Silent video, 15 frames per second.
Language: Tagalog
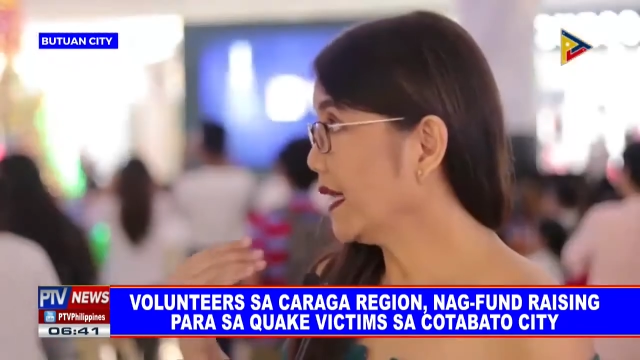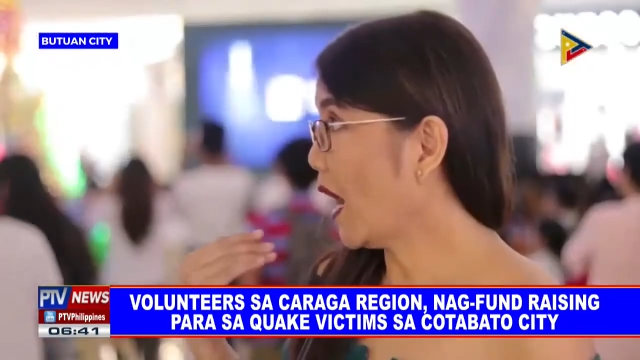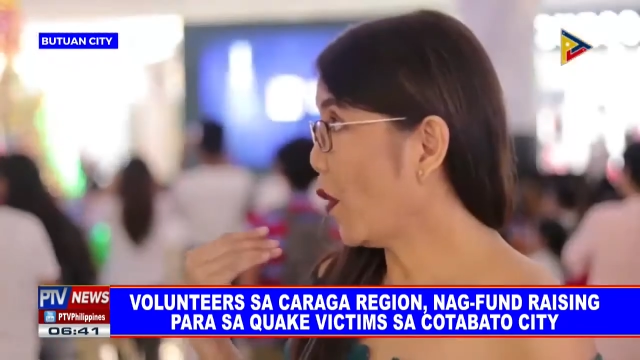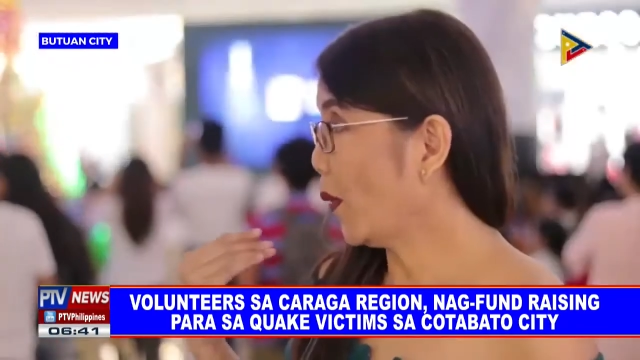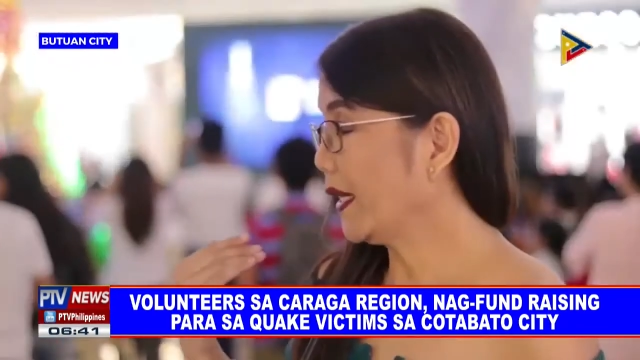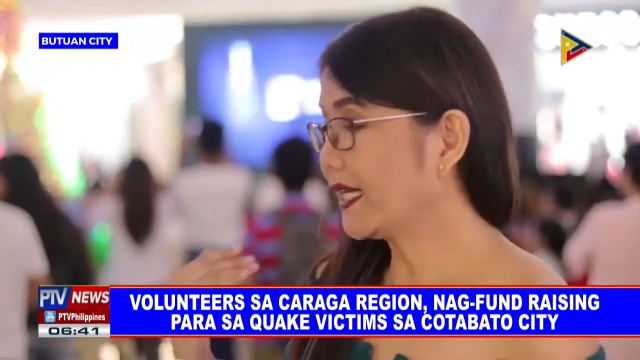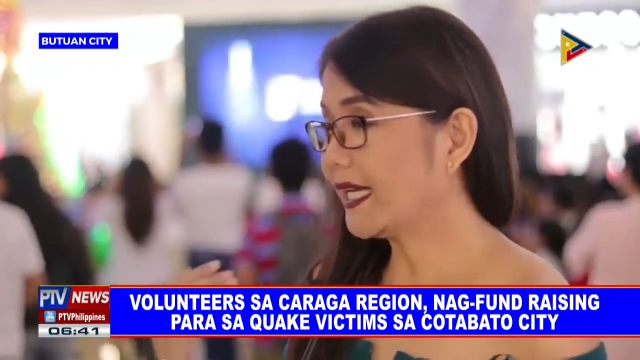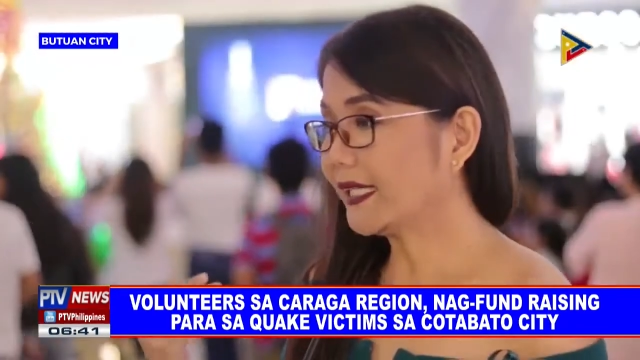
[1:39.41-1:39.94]

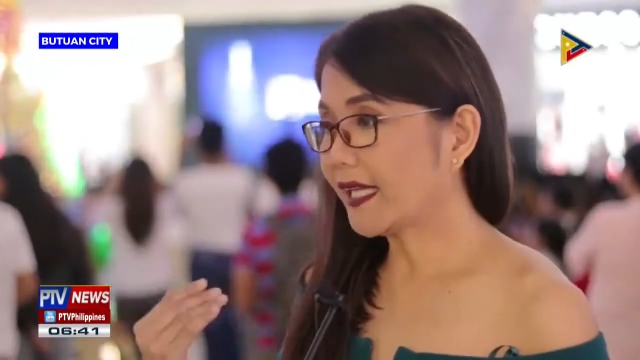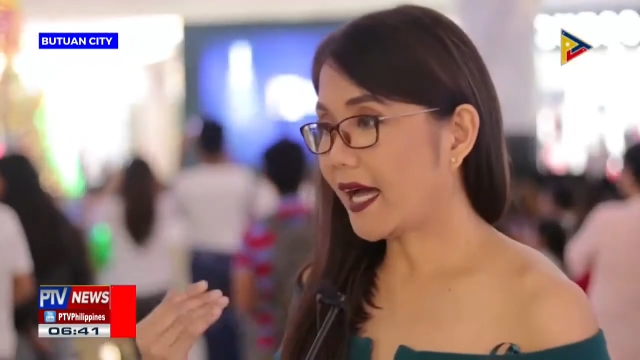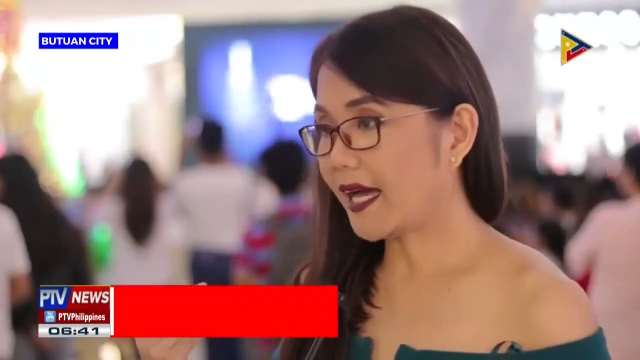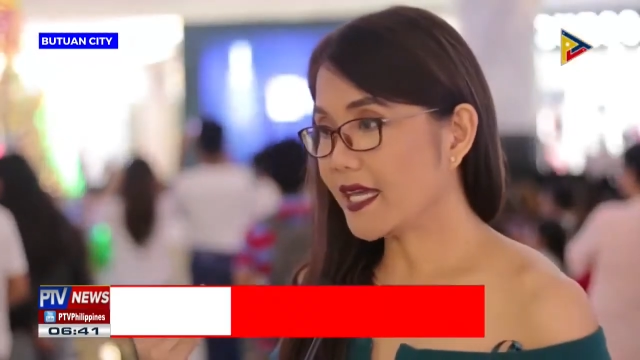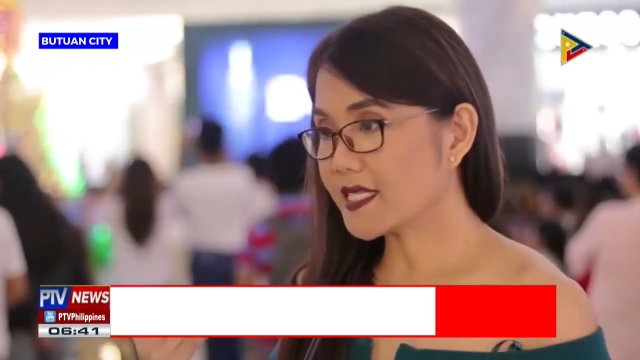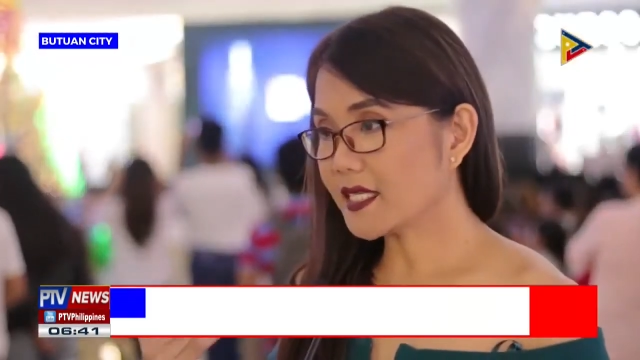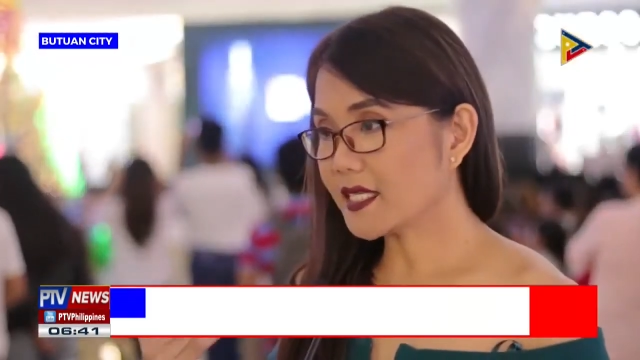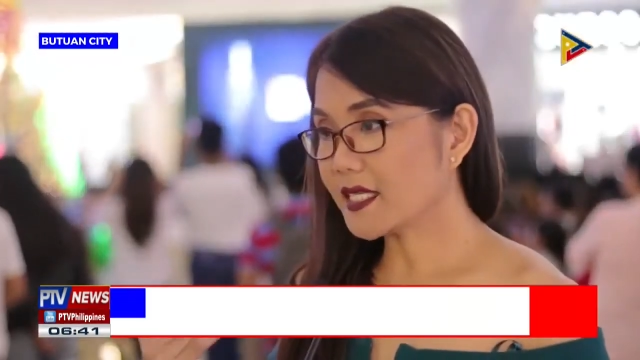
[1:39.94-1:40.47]
Mindanawan
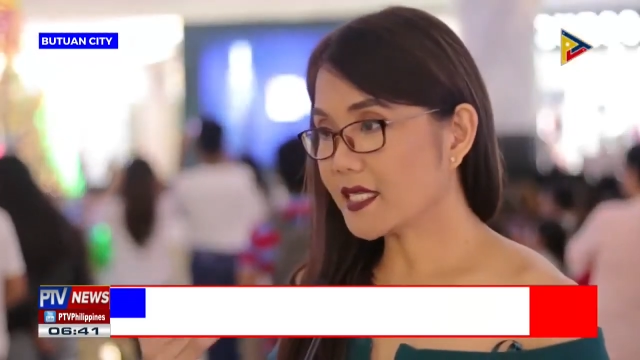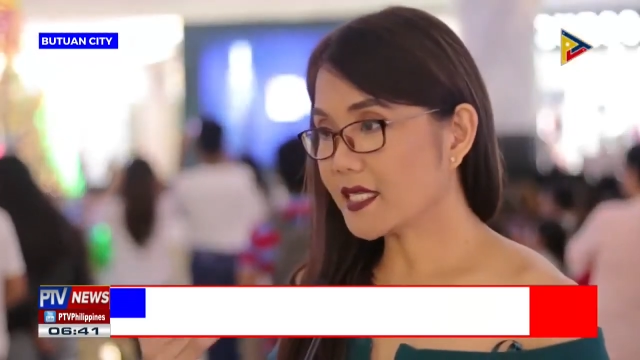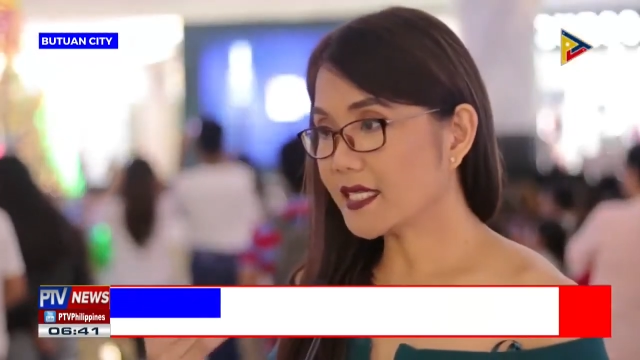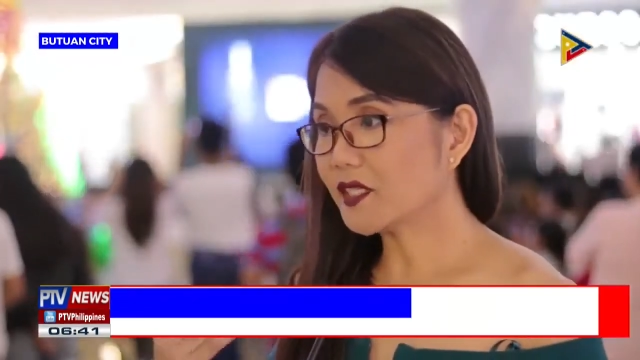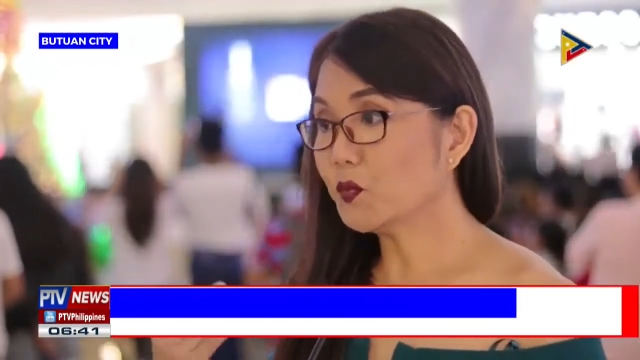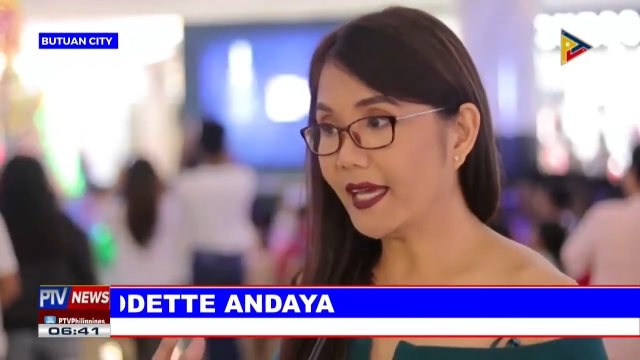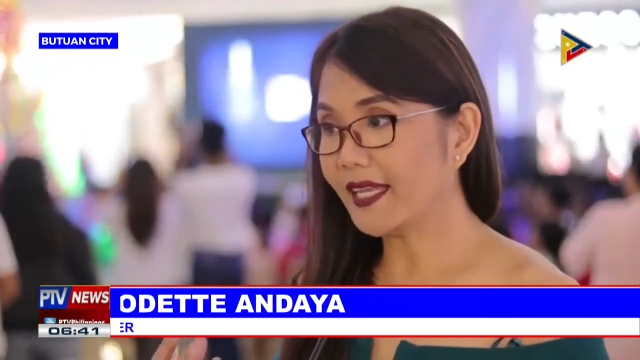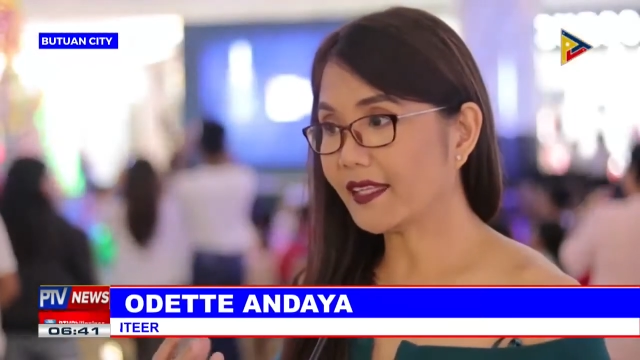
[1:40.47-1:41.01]
kita,
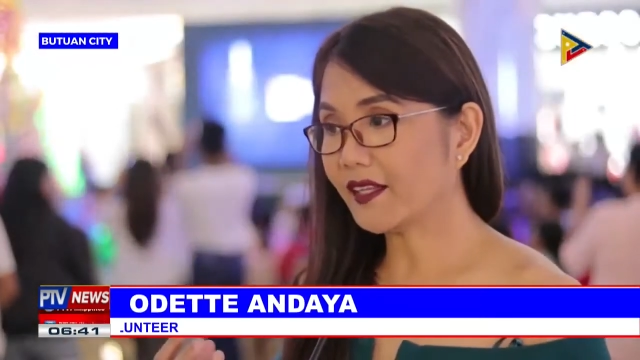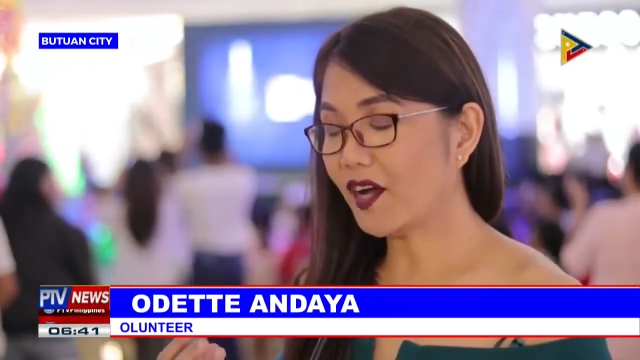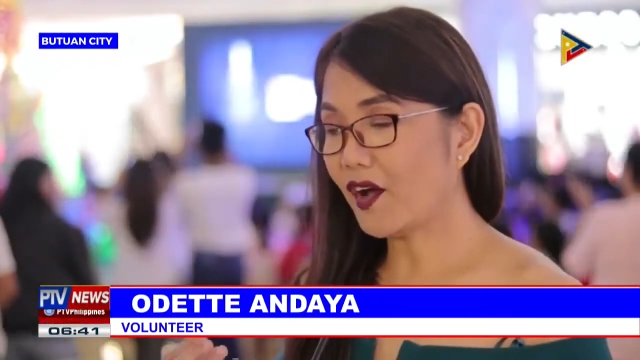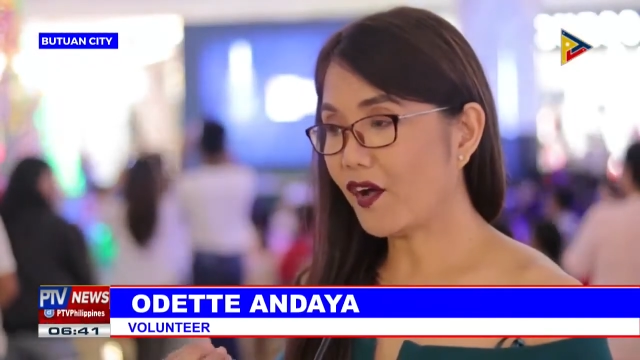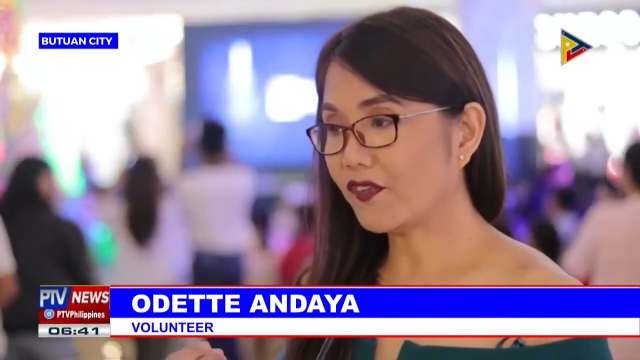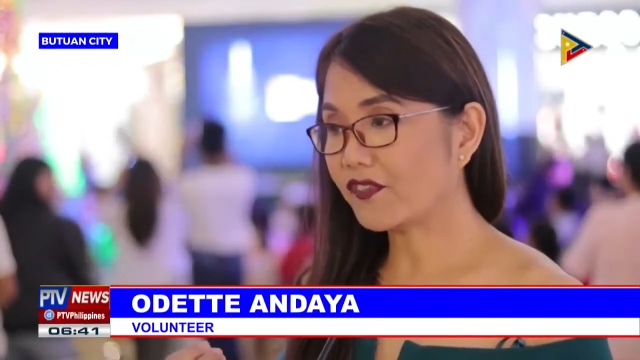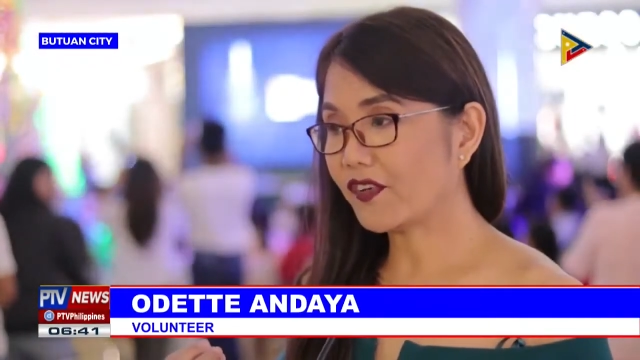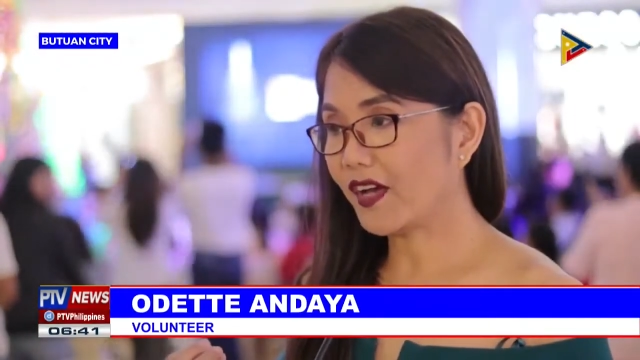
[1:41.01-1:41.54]

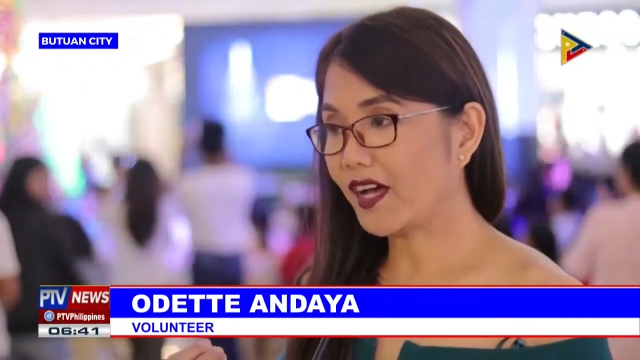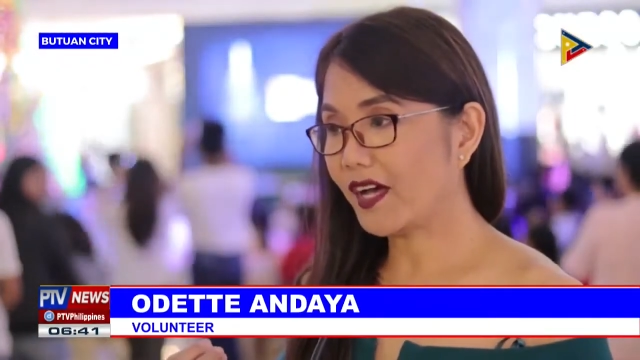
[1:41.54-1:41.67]
movement